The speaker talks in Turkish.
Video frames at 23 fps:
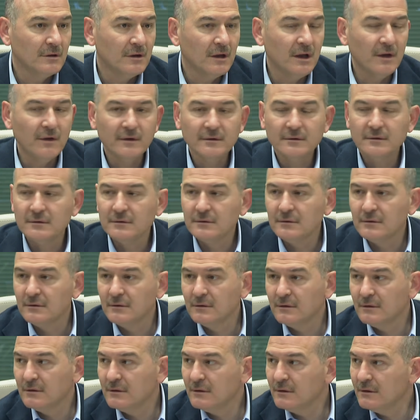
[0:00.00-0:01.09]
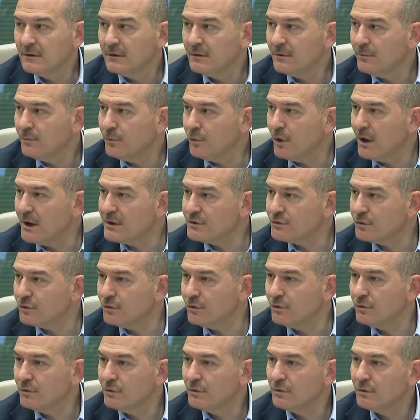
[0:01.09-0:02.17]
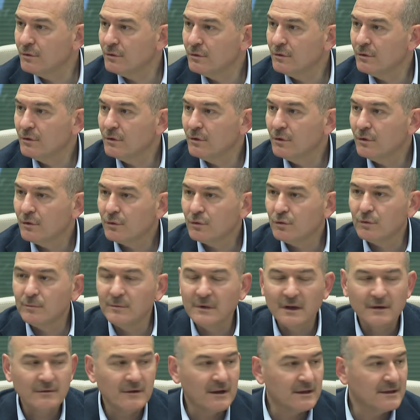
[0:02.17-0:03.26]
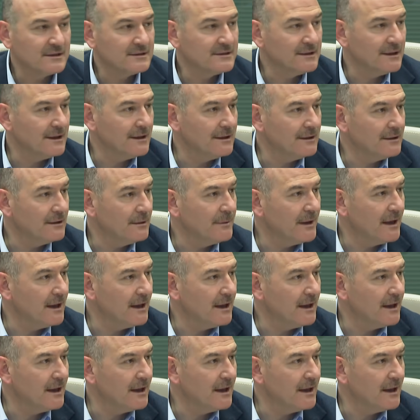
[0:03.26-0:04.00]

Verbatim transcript: Evet. Bu ay sonu kurumlar vergisiyle ilgili